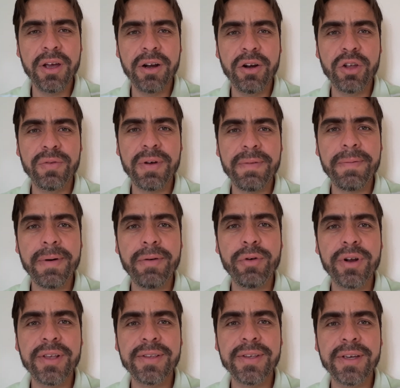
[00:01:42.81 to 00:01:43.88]
nos va a
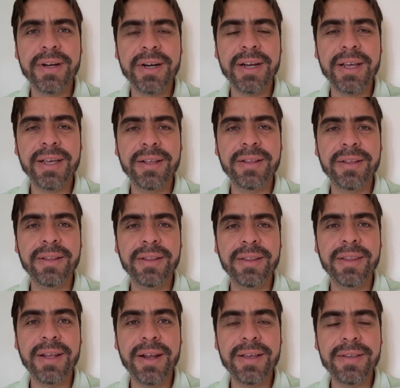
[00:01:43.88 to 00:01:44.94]
favorecer en
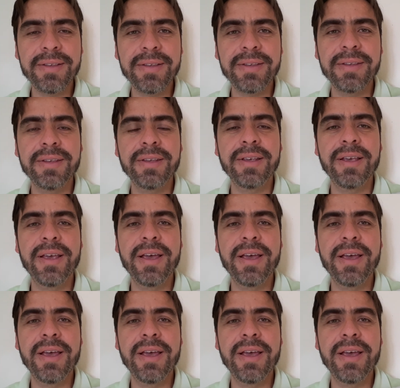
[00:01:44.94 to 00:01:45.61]
tres